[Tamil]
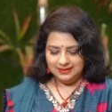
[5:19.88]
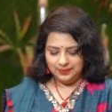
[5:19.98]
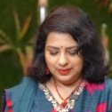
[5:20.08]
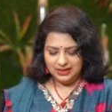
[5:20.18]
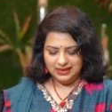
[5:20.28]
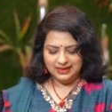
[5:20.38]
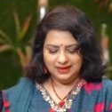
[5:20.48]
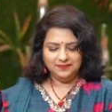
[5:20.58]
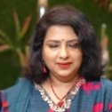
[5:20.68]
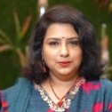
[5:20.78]
நம்ம
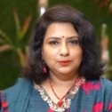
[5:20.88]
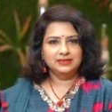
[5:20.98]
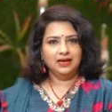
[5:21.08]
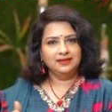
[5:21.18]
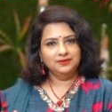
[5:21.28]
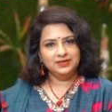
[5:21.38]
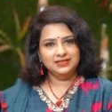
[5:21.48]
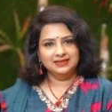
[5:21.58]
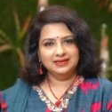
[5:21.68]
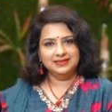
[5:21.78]
நினைக்கலாம் வெறும் சாதம்
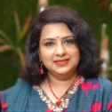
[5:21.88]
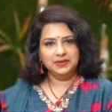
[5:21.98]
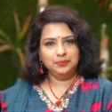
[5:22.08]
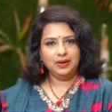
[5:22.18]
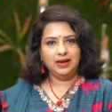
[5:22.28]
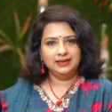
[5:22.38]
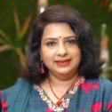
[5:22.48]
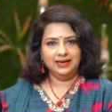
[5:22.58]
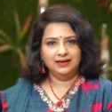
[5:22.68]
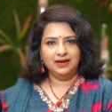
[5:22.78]
வடித்த கஞ்சி பால்
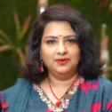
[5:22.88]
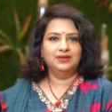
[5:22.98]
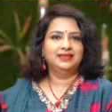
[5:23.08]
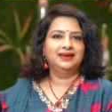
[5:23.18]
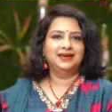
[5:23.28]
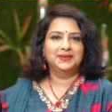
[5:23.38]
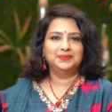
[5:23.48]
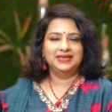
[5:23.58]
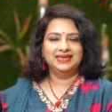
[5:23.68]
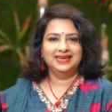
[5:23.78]
தேனா அவ்வளோதானா
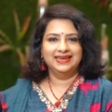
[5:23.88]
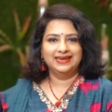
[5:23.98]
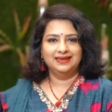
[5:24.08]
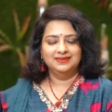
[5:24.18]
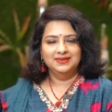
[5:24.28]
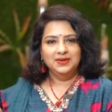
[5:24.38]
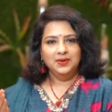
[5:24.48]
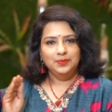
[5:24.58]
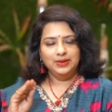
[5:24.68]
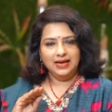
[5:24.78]
அப்படின்னு நினைக்கலாம்
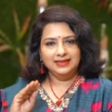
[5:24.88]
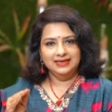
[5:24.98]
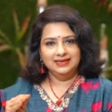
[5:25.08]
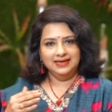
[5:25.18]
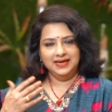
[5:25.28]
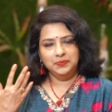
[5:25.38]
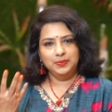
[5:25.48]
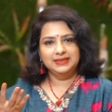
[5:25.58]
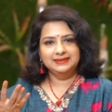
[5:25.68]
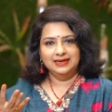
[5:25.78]
பட் அது
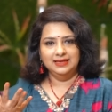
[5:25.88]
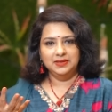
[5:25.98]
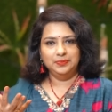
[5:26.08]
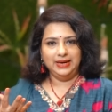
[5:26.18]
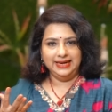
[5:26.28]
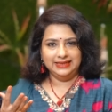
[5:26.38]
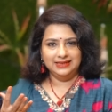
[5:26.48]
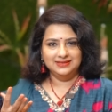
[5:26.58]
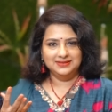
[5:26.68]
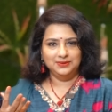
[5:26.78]
ஏற்படுத்துகிற அந்த
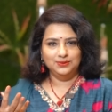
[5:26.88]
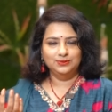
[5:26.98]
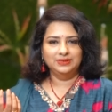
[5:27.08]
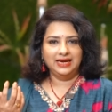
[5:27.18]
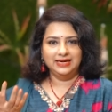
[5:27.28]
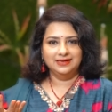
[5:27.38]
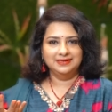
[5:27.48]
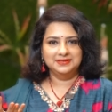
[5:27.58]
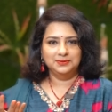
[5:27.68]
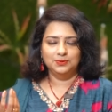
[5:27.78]
பிரைட்னஸையும்
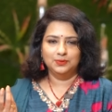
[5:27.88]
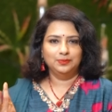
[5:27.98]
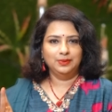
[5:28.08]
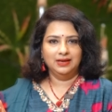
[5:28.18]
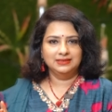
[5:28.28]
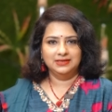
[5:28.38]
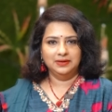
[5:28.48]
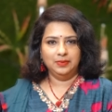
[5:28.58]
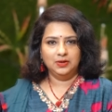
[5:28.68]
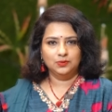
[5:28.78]
டைட்னஸையும் ரொம்ப
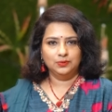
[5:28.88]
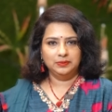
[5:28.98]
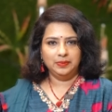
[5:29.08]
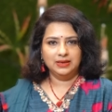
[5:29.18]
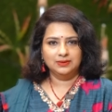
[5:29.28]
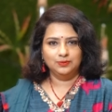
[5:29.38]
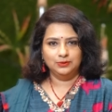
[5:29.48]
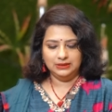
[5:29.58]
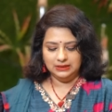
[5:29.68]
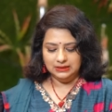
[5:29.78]
ஆச்சரியமாக இருக்கும் அது பார்க்கும்போது